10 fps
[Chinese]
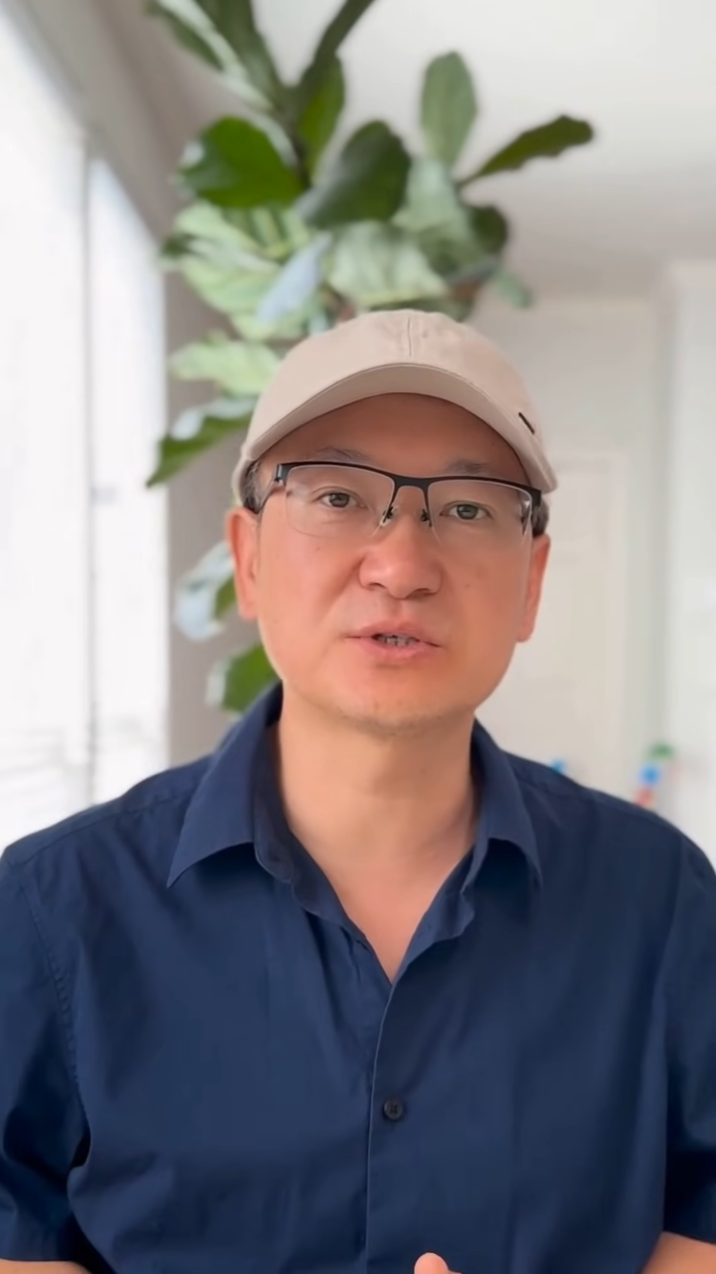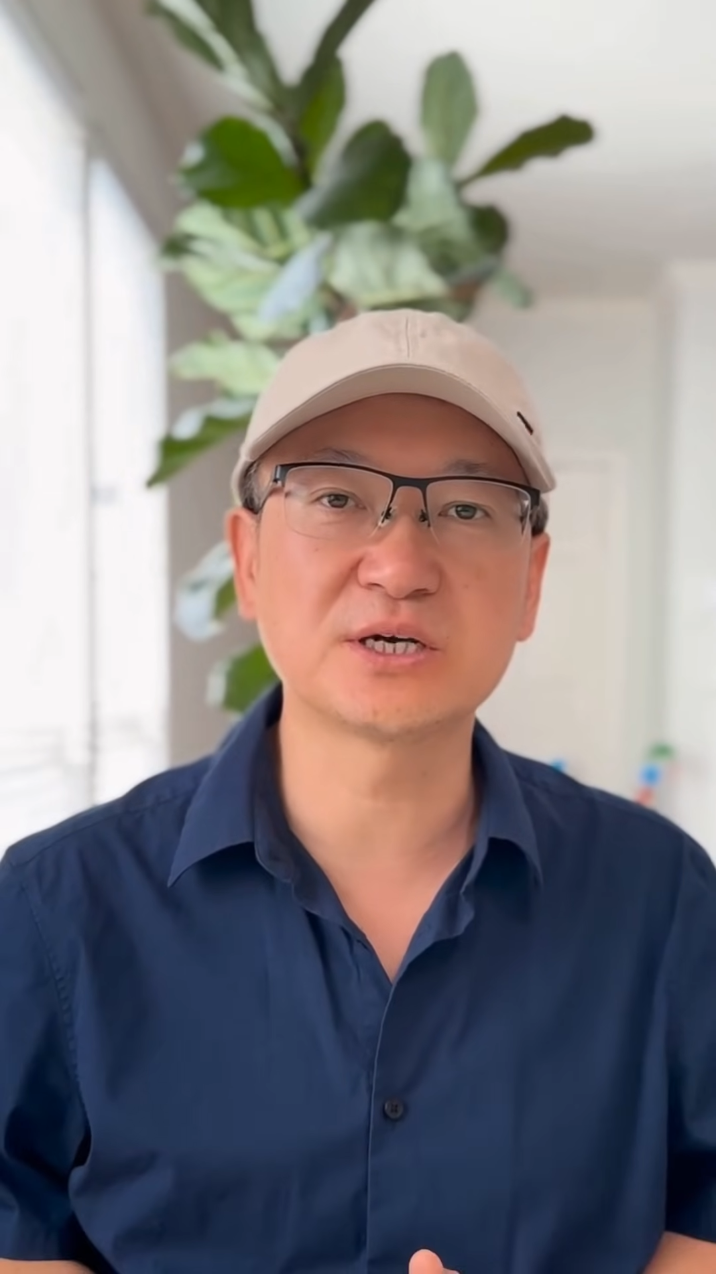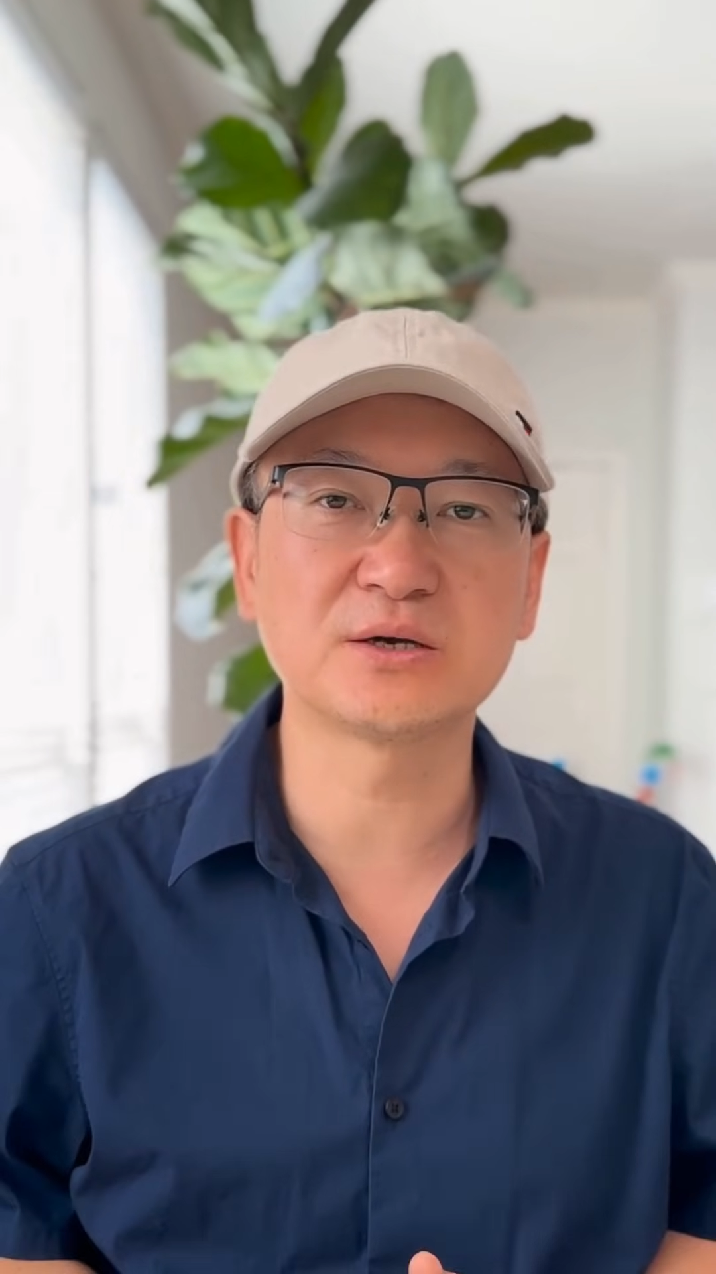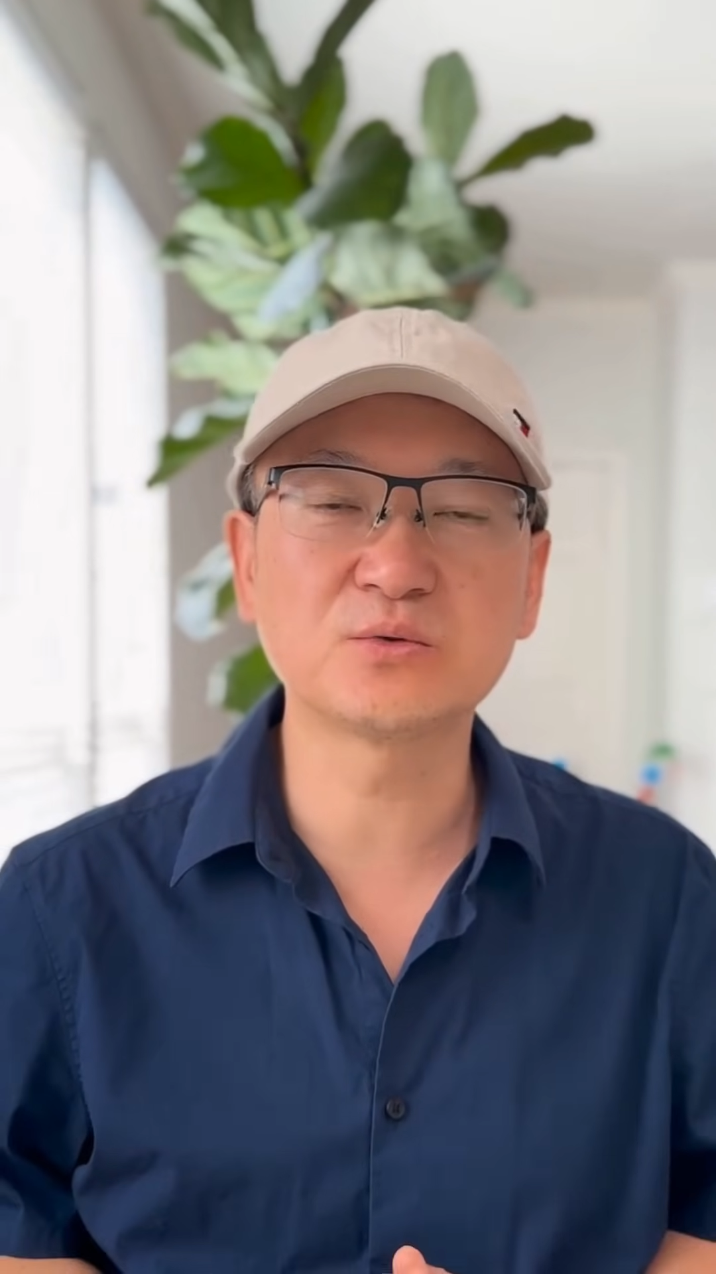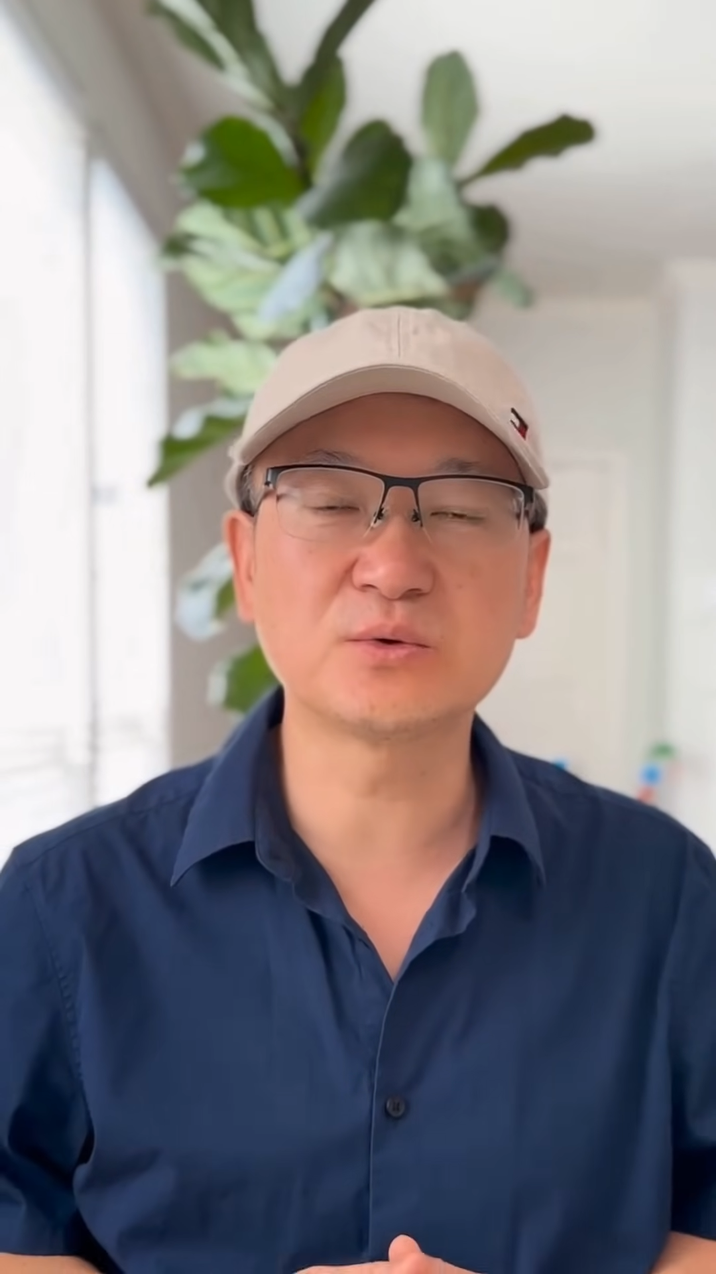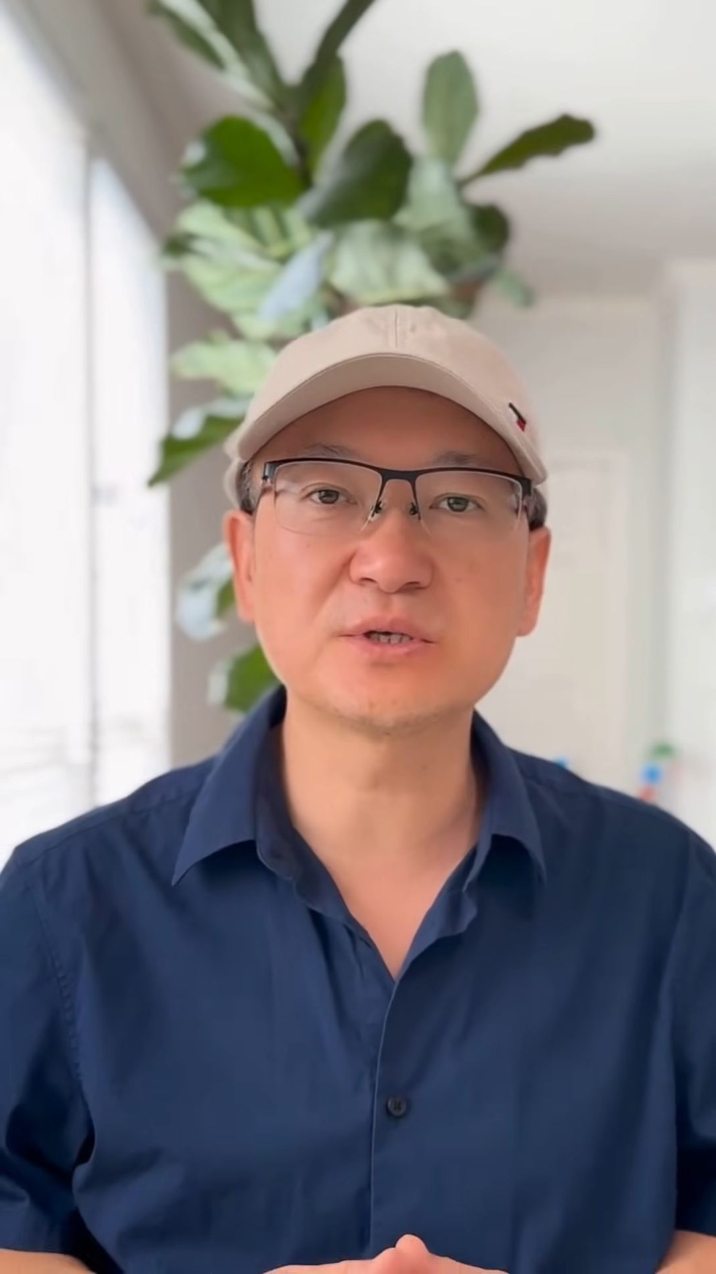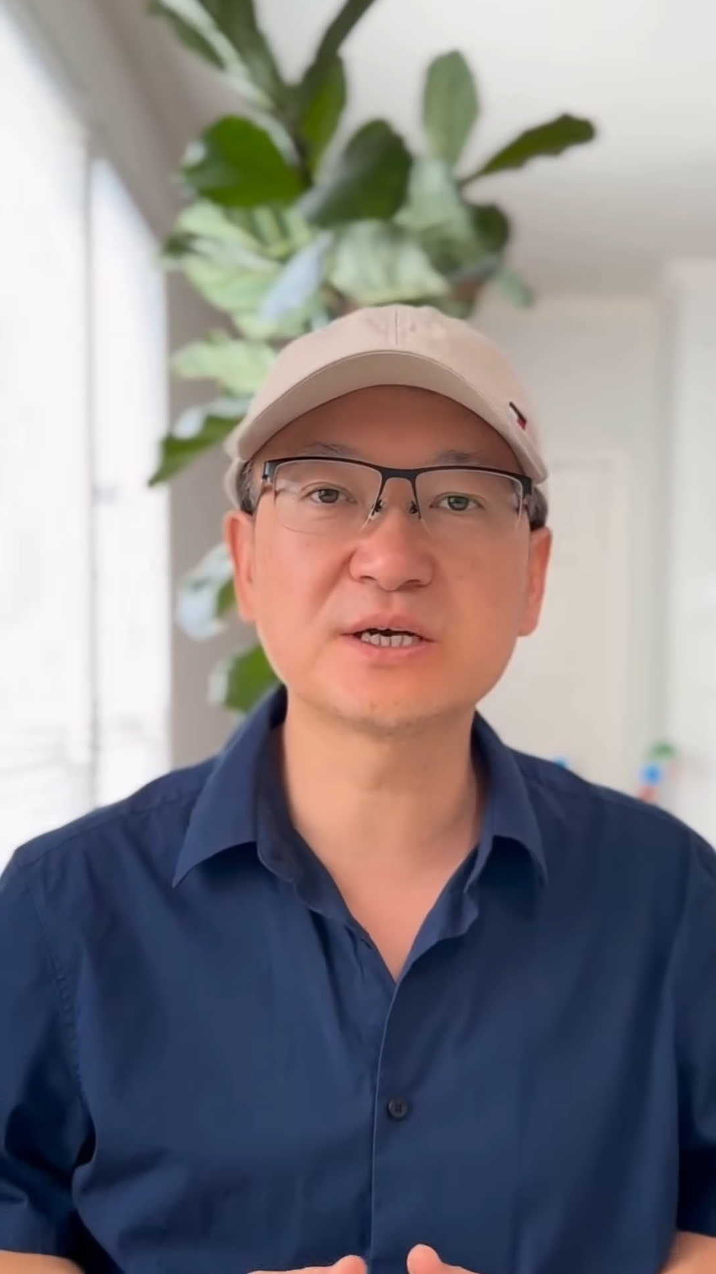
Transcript: 坚果